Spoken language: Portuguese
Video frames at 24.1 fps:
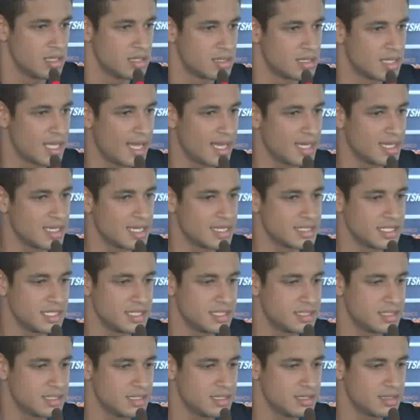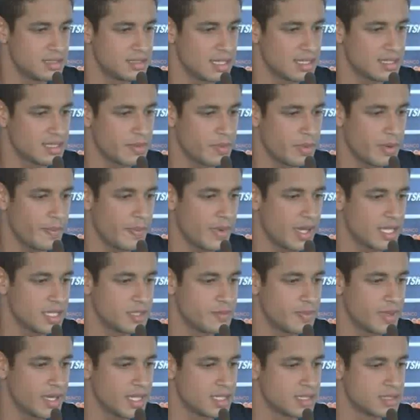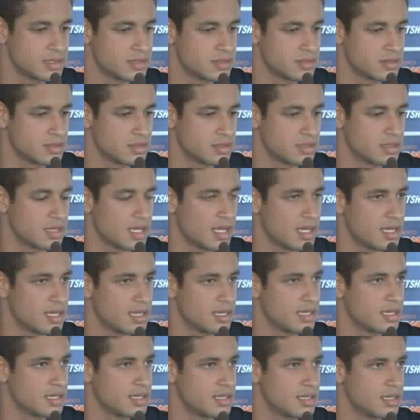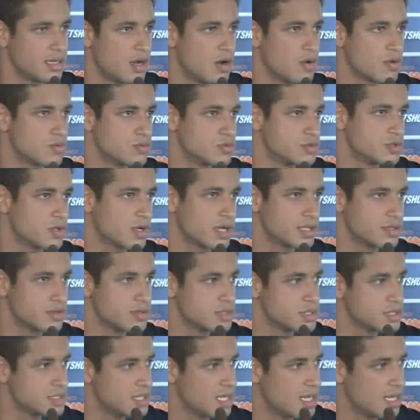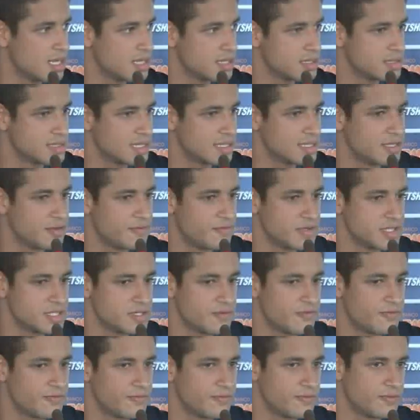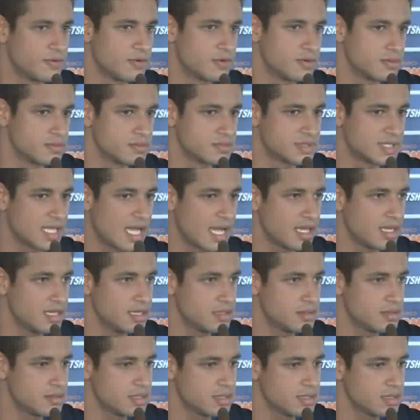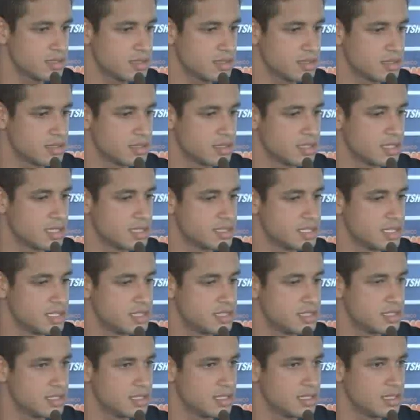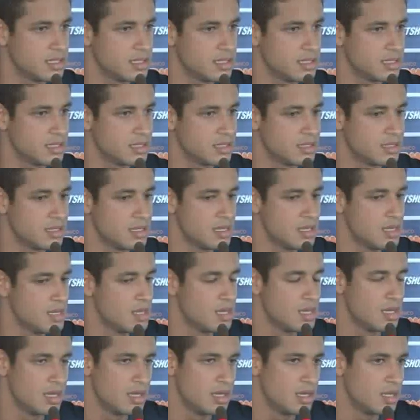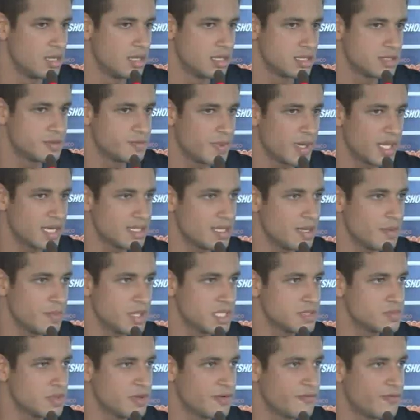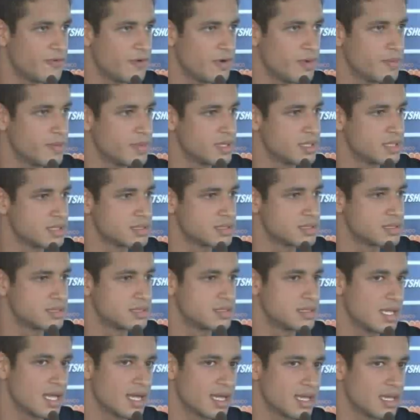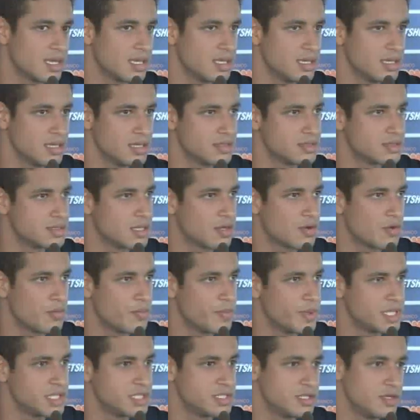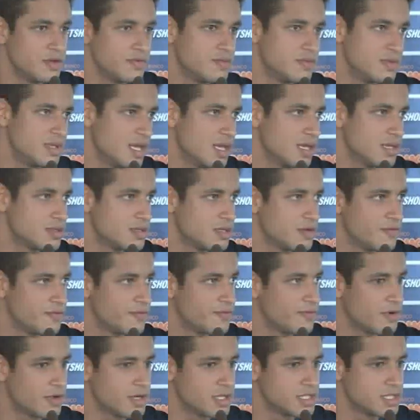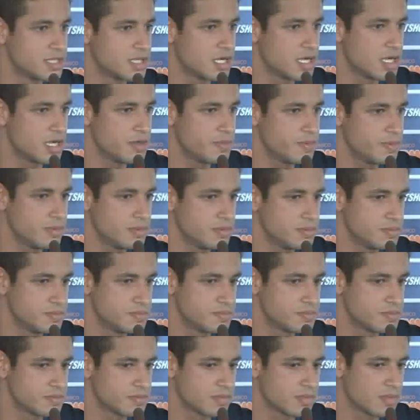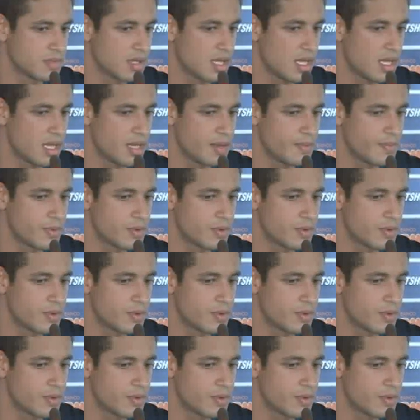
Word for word: Né, e a gente tem que estar tá preparado para isso. Né. Alguns jogadores da, da defesa foram saíram, né, e a gente Espera da mesma forma ser aguerrido, ser competitivo dentro e fora de campo, né?